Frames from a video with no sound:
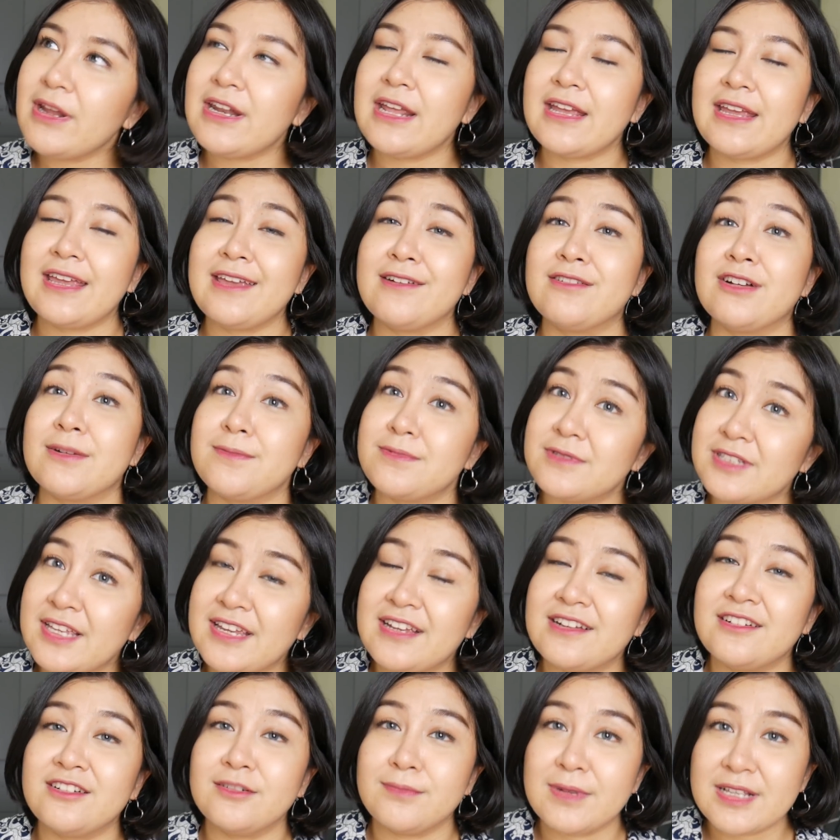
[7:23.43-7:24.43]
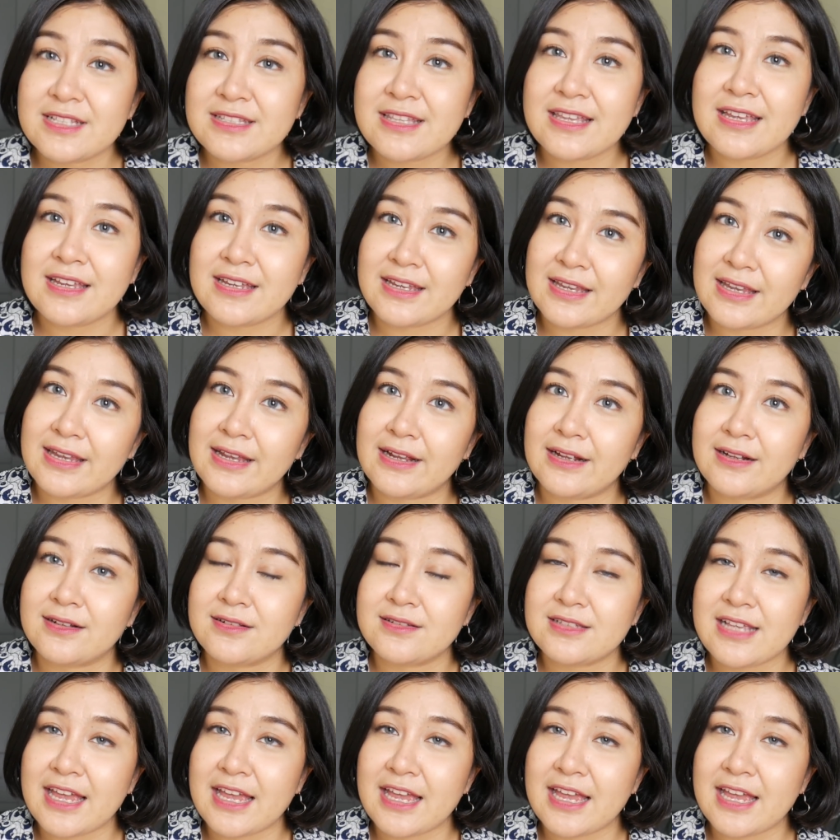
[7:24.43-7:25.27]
ไม่ได้เกี่ยวกับซิงหรือไม่ซิงอีก